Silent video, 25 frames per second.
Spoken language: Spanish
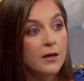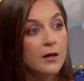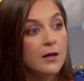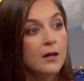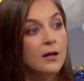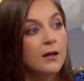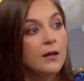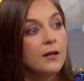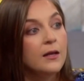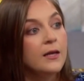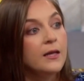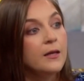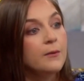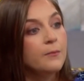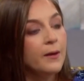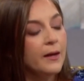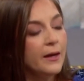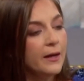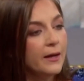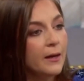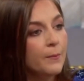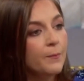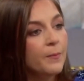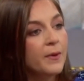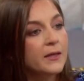
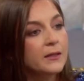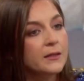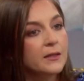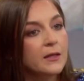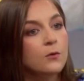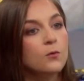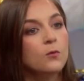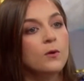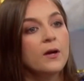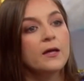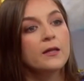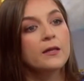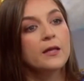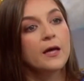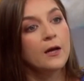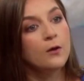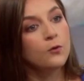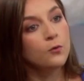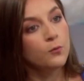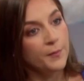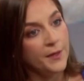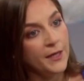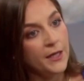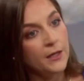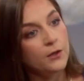libera partículas de
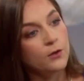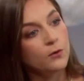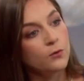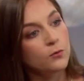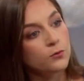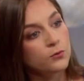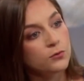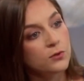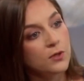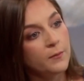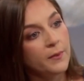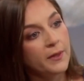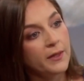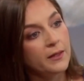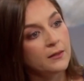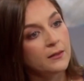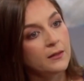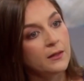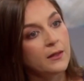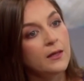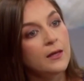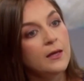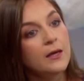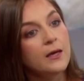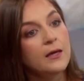aluminio
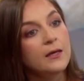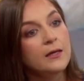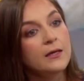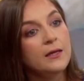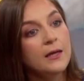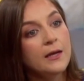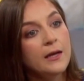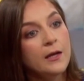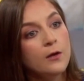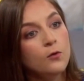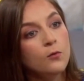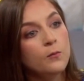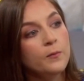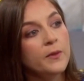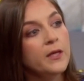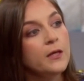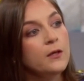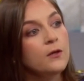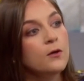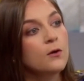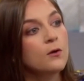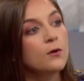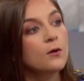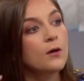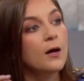justamente y el
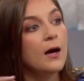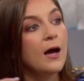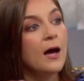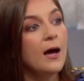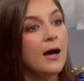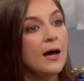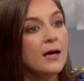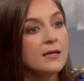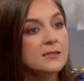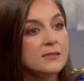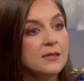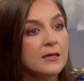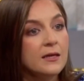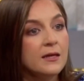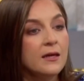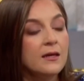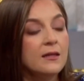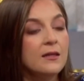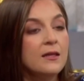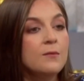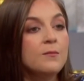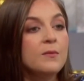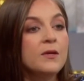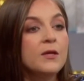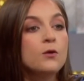aluminio hace que
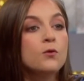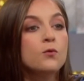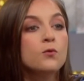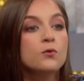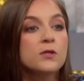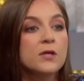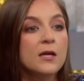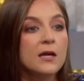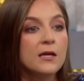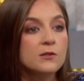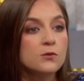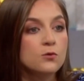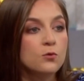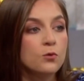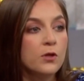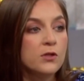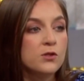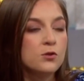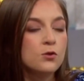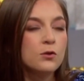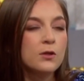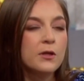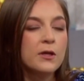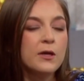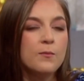disminuya la
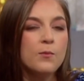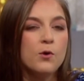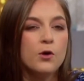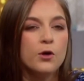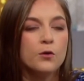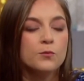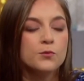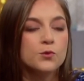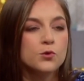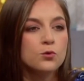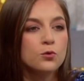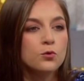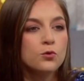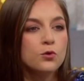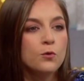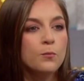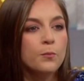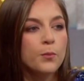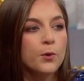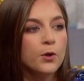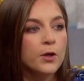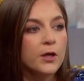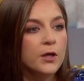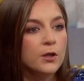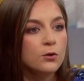sudoración, digamos que obstruye un
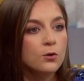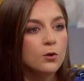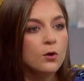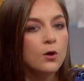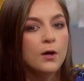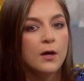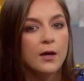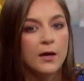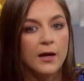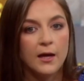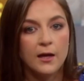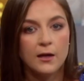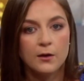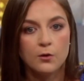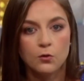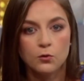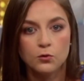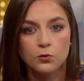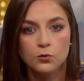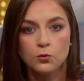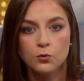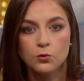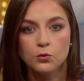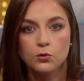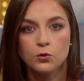poquito el conducto